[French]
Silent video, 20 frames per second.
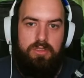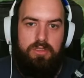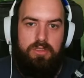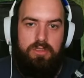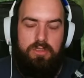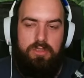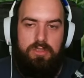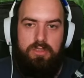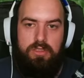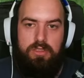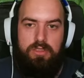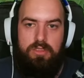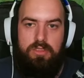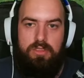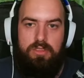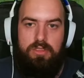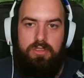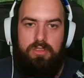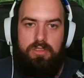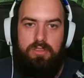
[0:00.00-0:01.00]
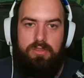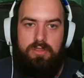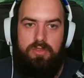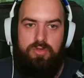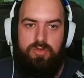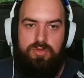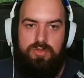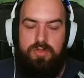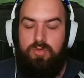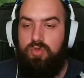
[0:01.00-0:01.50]
Euh,
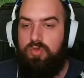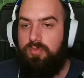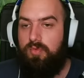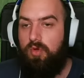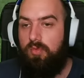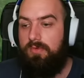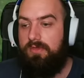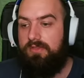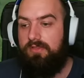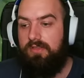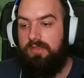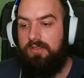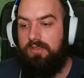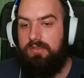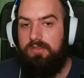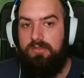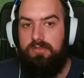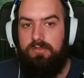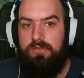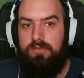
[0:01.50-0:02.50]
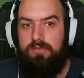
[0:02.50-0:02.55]
je sais où je peux en mettre un.